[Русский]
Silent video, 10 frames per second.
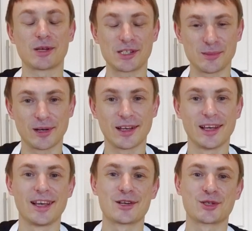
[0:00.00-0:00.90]
Спасибо,
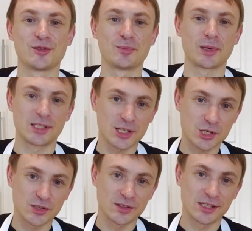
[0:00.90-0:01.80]
что вы
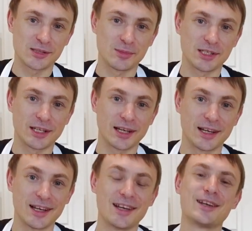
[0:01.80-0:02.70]
поддерживаете
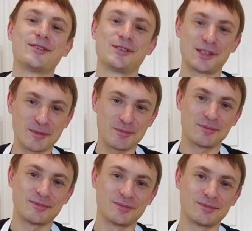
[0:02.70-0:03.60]
меня.
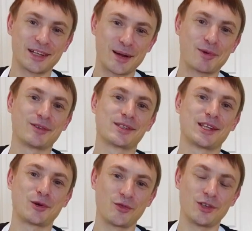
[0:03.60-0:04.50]
Всем крепкого
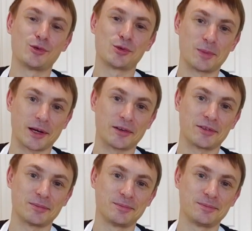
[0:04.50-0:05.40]
здоровья и успехов.